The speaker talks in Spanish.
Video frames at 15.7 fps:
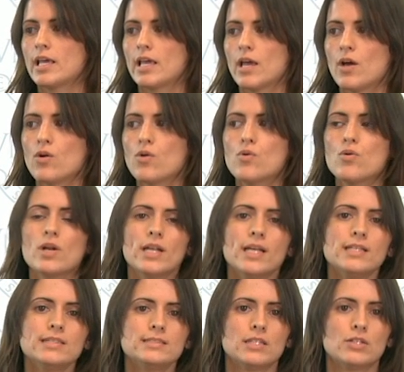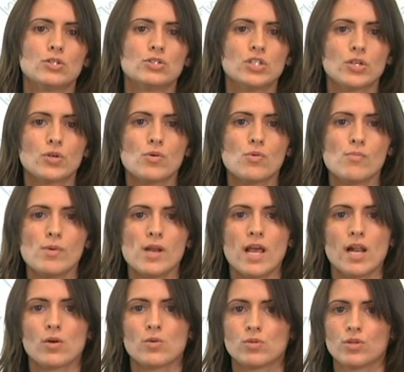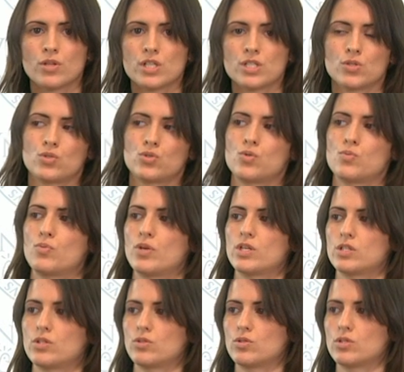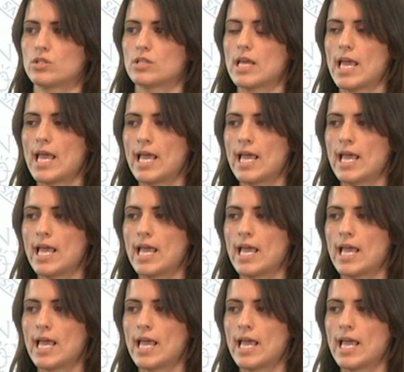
¿Qué ocurre si no se cumple alguno de estos supuestos?